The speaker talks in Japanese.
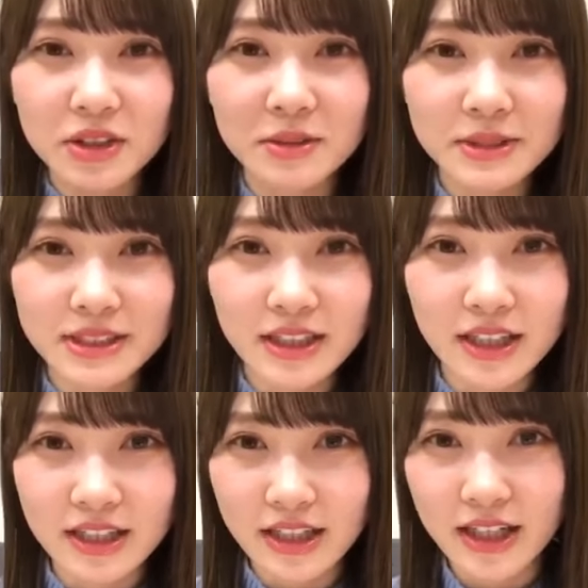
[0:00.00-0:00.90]
んと秘密だ
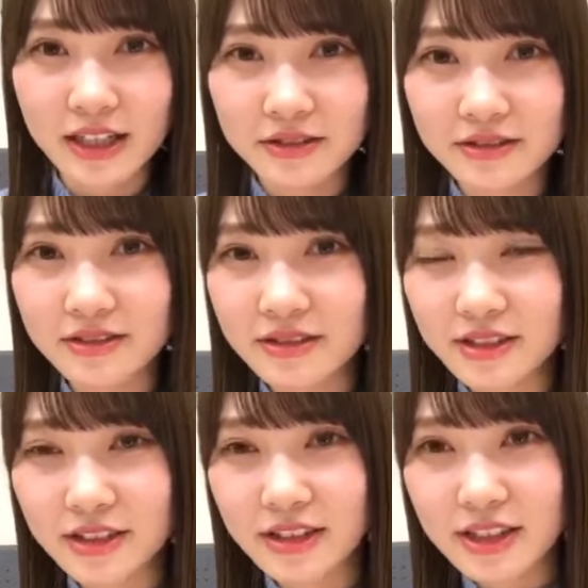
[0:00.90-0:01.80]
から。あの
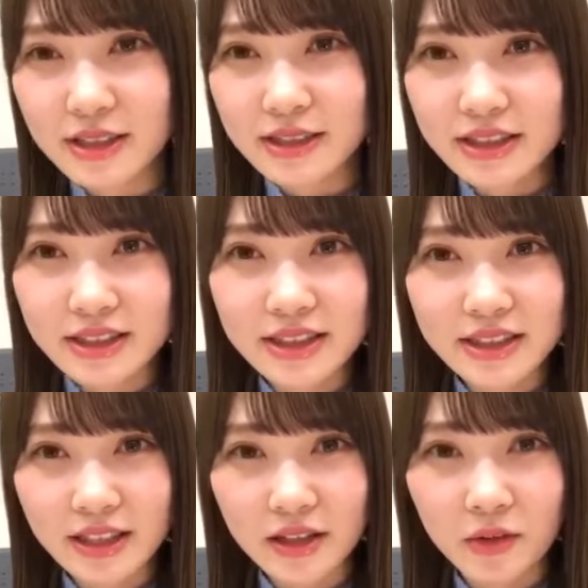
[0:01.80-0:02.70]

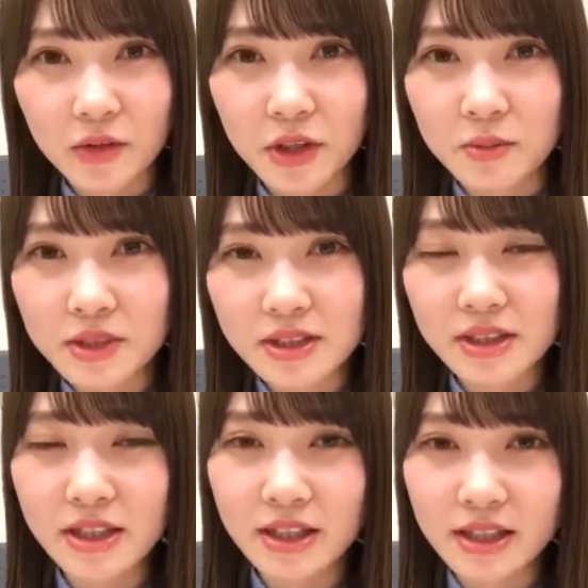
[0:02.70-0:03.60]
シシって結構秘密
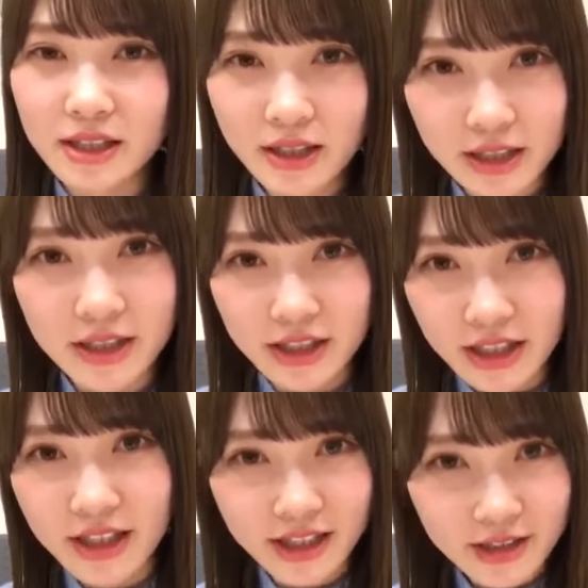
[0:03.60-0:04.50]
のあだ名だから
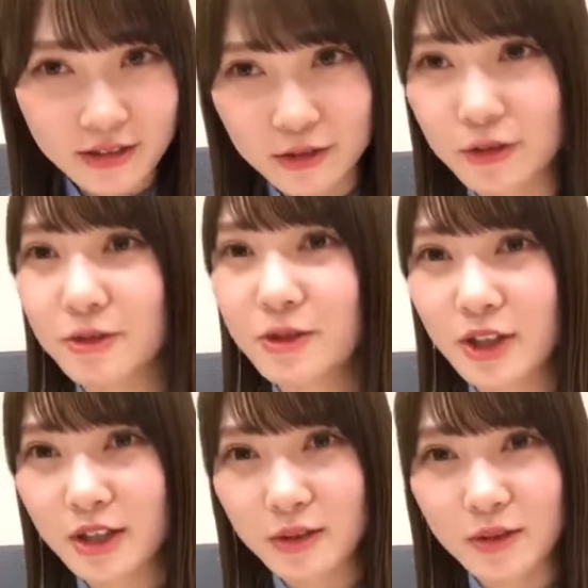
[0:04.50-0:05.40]
ね、言っとく
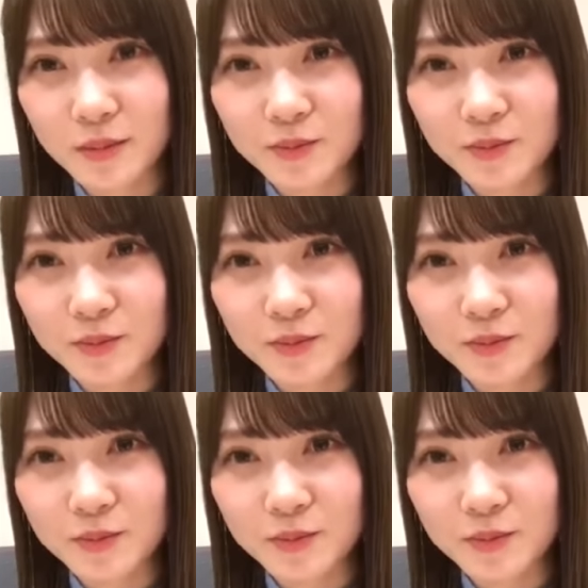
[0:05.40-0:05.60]
けど。